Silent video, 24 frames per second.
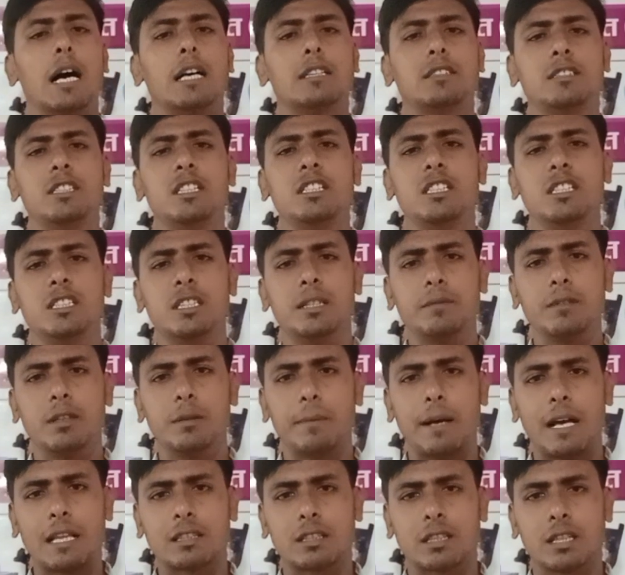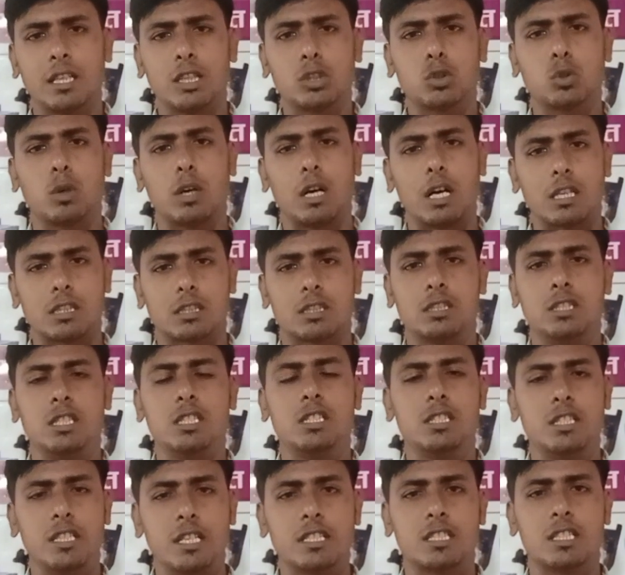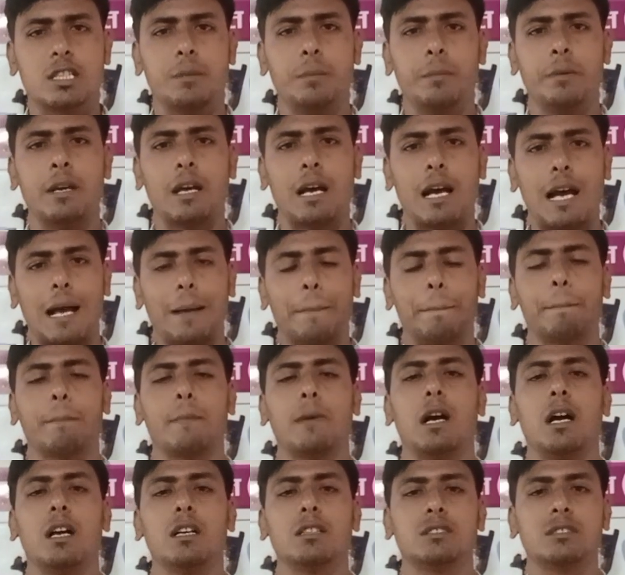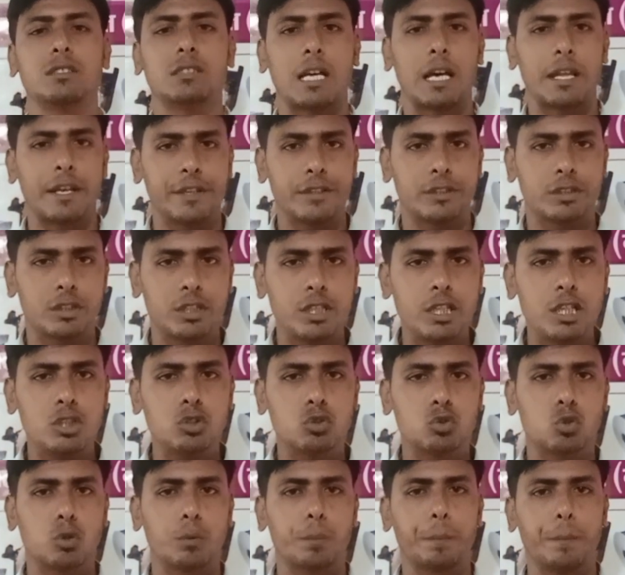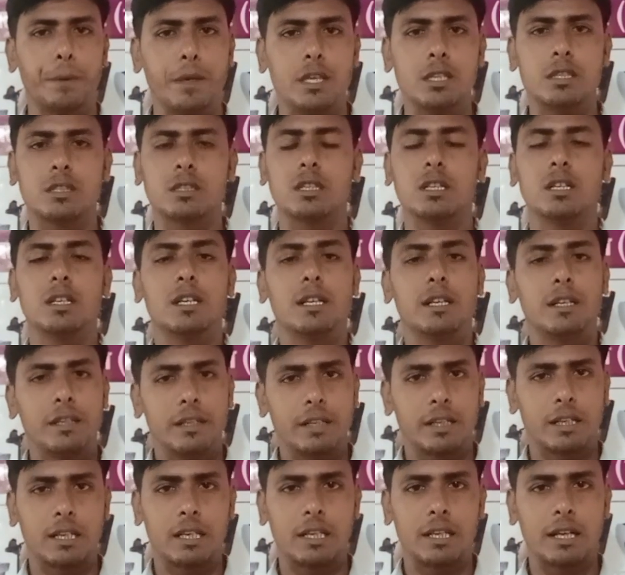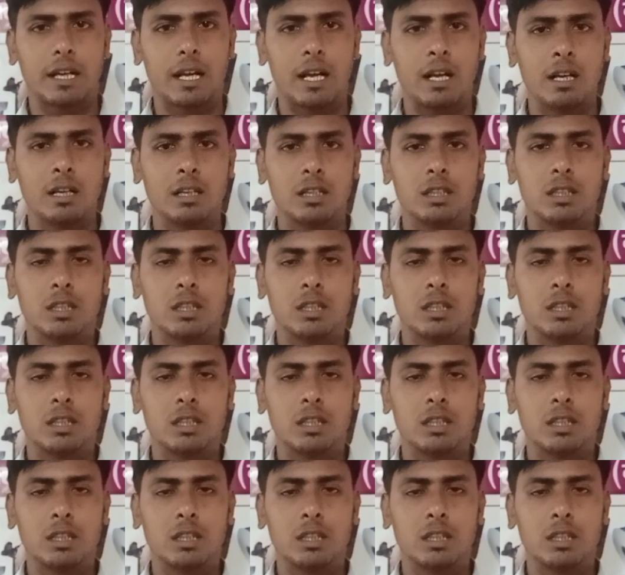अस्सी जीएसएम की बात करें तो अस्सी जीएसएम में आपका साढ़े तीन सौ पीस निकलेगा